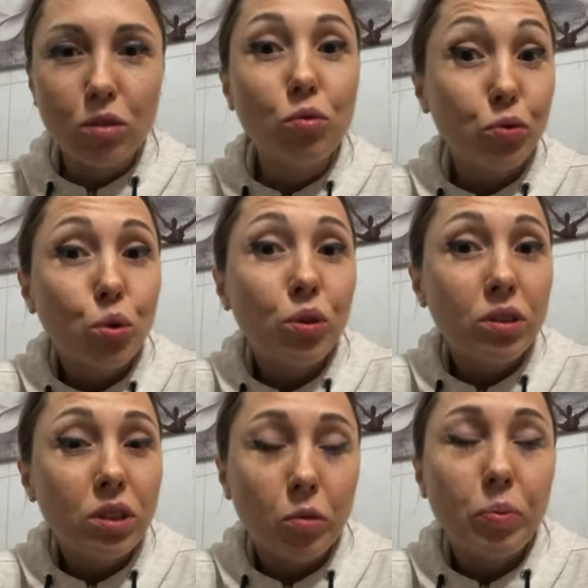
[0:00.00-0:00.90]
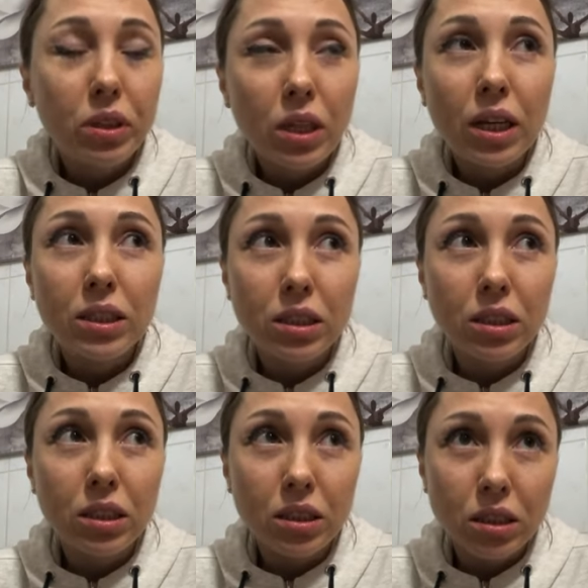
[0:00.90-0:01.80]
Ну, в той
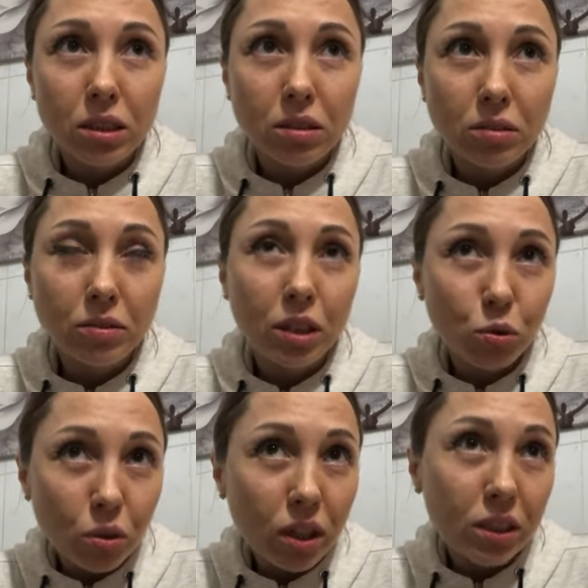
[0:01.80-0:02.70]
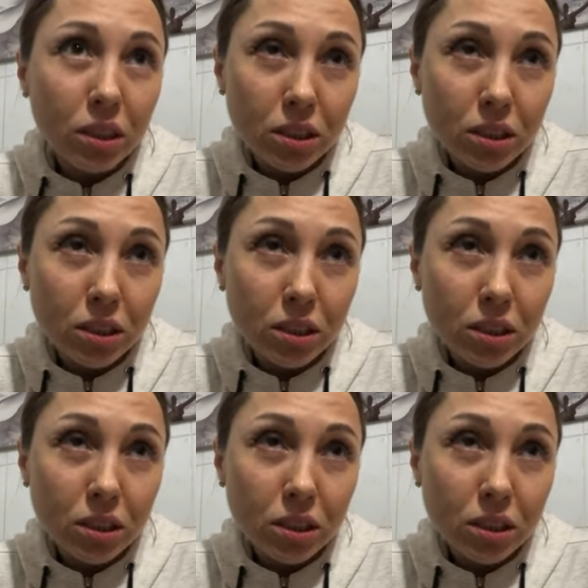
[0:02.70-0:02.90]
интерпретации, в которой